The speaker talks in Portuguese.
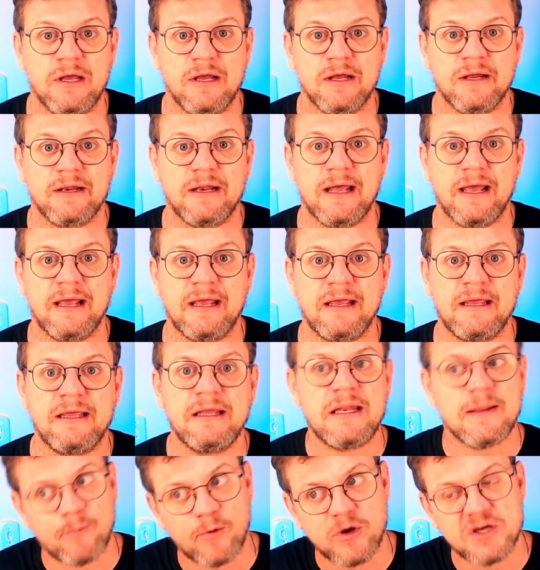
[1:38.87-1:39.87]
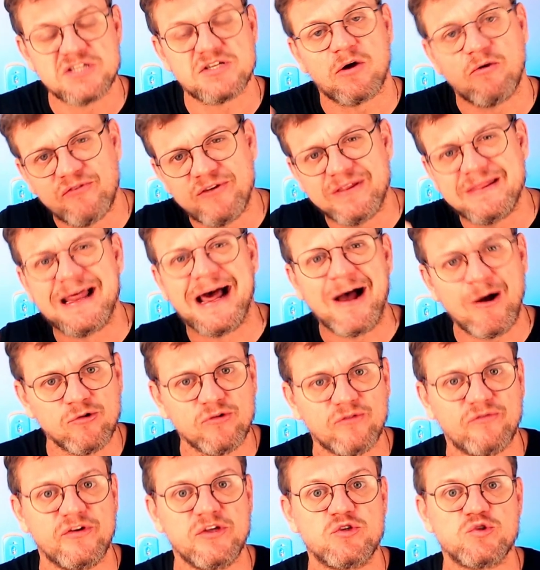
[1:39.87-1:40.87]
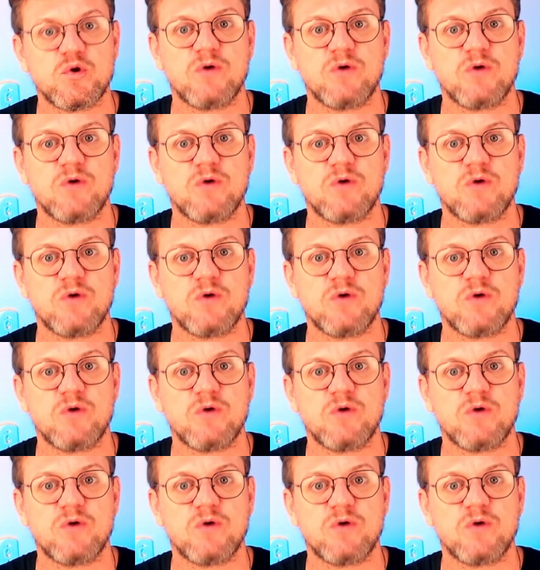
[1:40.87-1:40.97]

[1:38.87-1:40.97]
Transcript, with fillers: Né? E depois, ao final do vídeo,